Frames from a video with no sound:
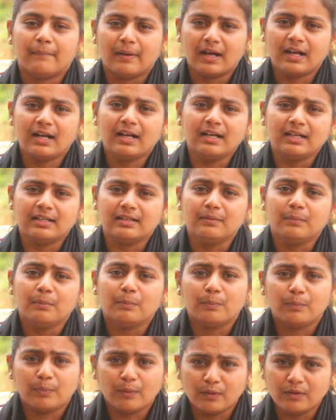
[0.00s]
மக்கள்
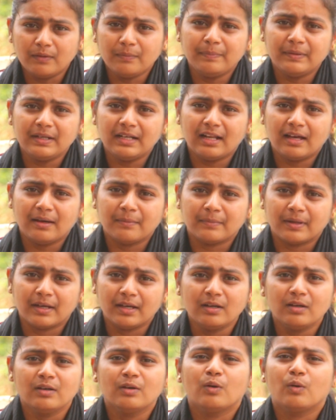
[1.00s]

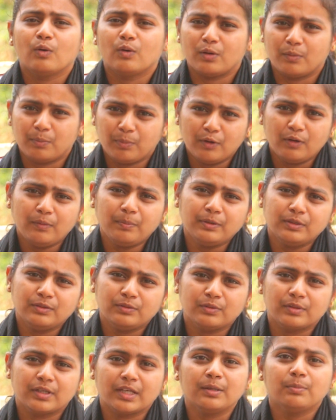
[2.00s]
பொறுப்பில்லாமல் ஒரு பொறுப்பை
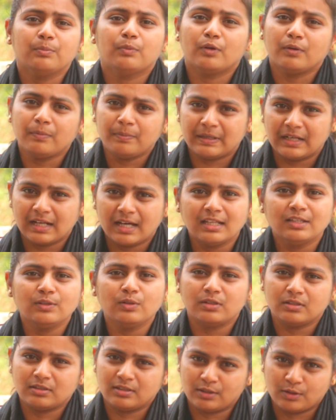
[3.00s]
தூக்கி பொறுப்பில்லாத
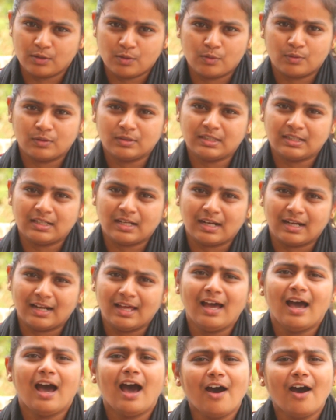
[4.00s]
ஒருத்தருக்கு கொடுத்தனால